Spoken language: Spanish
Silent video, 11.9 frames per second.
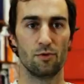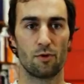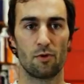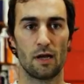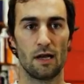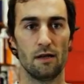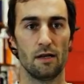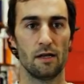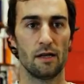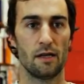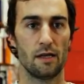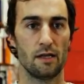rural
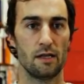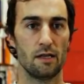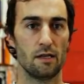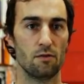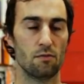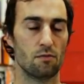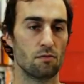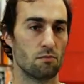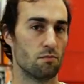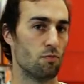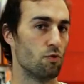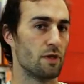y un
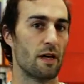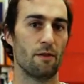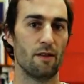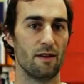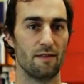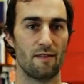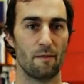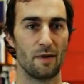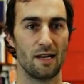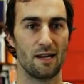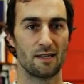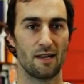puñado de
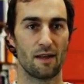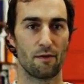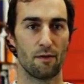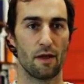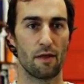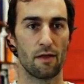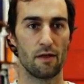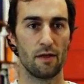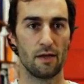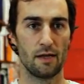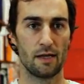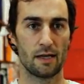familias de la ciudad
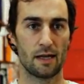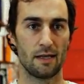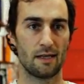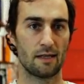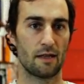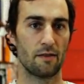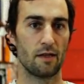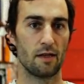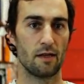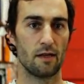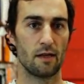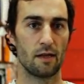que tratan
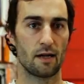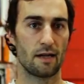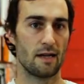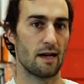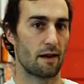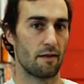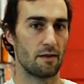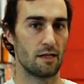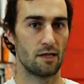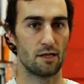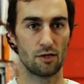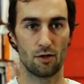de generar redes de
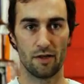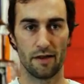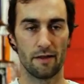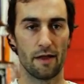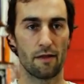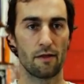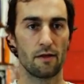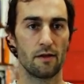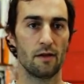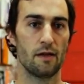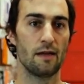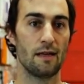solidaridad
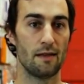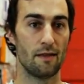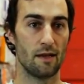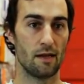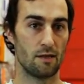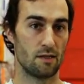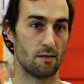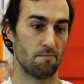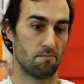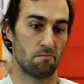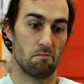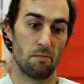y de
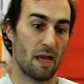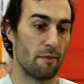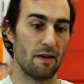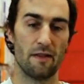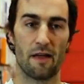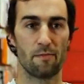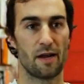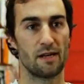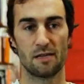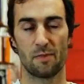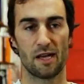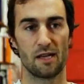viabilidad para
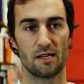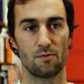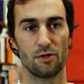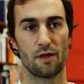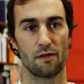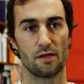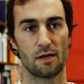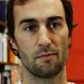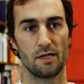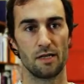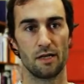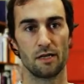esas pequeñas explotaciones
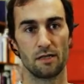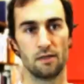campesinas.